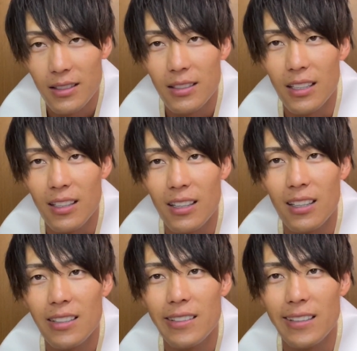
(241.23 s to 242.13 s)
なんか
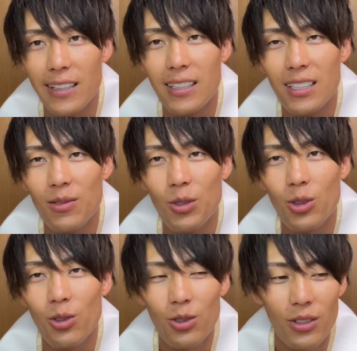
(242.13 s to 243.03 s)
ねもう
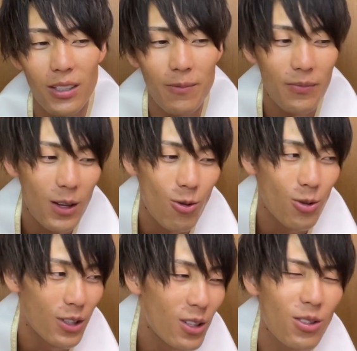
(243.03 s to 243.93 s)
本当に
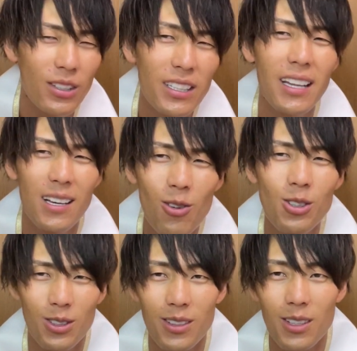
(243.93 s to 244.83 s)
心広く生きていこ
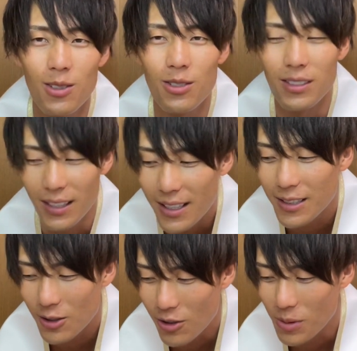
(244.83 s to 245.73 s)
うよっていうふうにね
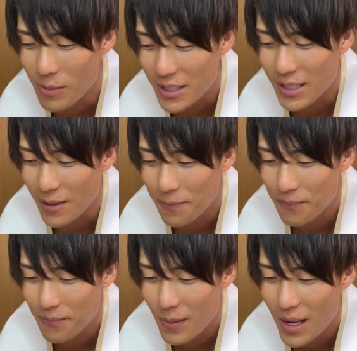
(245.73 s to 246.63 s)
思いまし
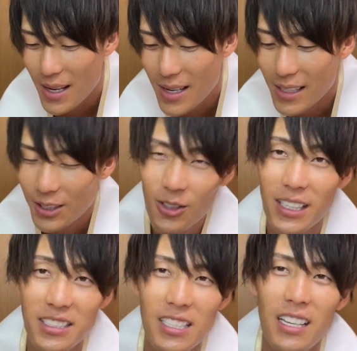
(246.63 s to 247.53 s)
たっていう
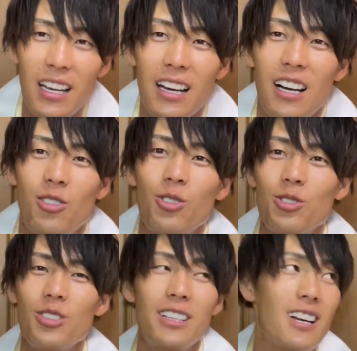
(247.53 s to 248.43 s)
感じでね、あの、
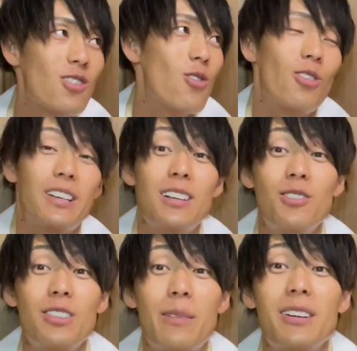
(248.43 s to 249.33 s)
本当に結構減
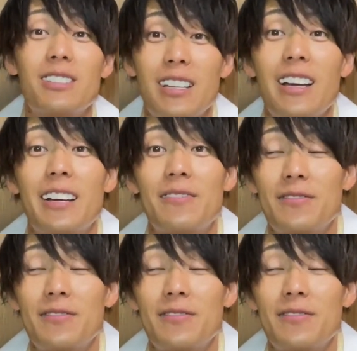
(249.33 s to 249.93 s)
量やばくて、